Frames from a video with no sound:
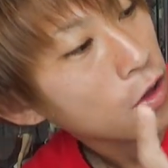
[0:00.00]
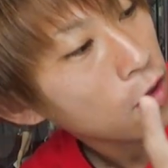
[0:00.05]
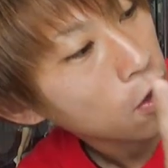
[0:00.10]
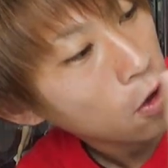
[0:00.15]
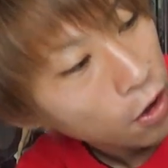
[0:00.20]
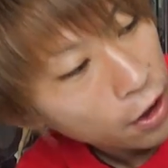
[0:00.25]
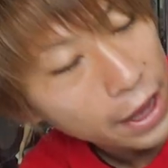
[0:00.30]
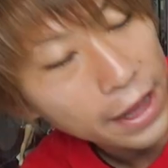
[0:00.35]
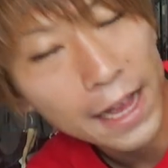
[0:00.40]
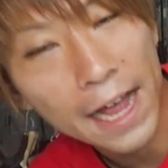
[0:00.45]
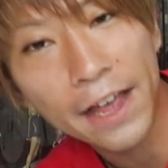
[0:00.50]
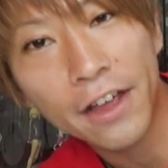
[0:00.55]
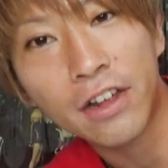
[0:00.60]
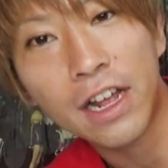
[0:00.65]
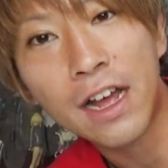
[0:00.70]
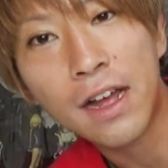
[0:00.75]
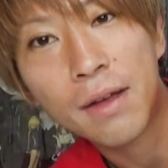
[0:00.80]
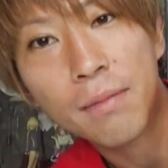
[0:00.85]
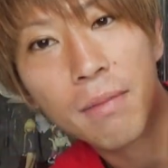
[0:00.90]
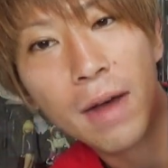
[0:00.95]
これなんよ
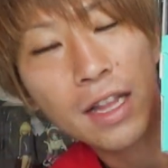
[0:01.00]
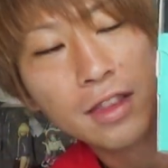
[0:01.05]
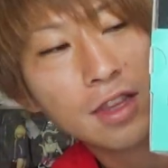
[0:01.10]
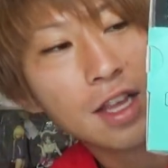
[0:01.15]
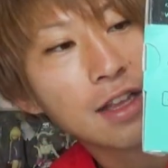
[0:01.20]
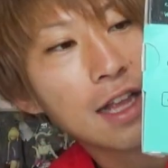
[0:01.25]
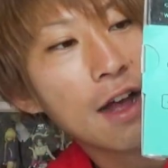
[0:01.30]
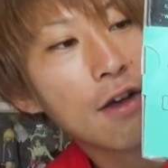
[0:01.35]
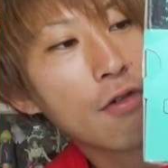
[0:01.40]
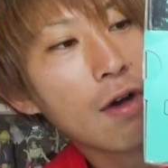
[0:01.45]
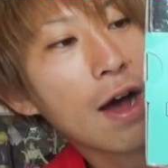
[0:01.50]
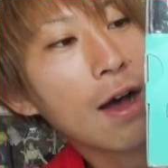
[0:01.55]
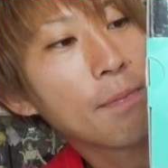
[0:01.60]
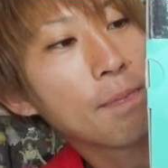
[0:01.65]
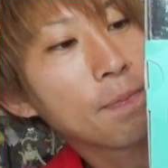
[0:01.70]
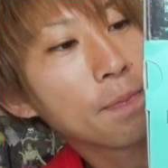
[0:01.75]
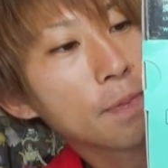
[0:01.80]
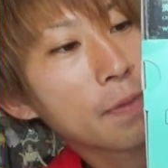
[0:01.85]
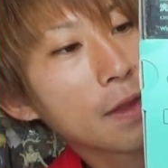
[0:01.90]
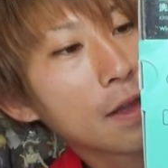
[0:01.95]
な、待ってたんは。
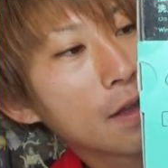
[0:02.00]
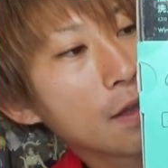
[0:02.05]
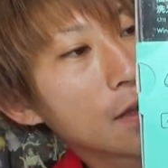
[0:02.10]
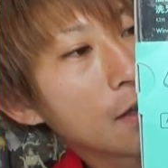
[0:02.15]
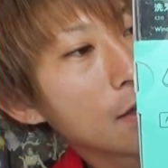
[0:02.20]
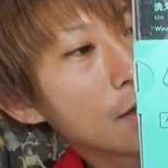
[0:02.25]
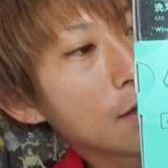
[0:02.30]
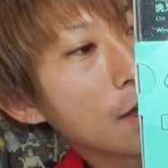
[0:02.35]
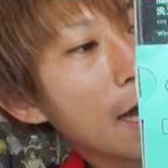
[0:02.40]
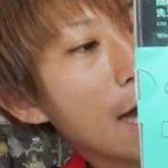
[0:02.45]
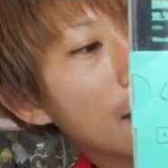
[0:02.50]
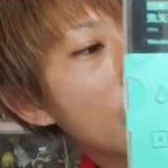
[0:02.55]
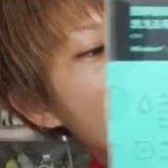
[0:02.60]
で、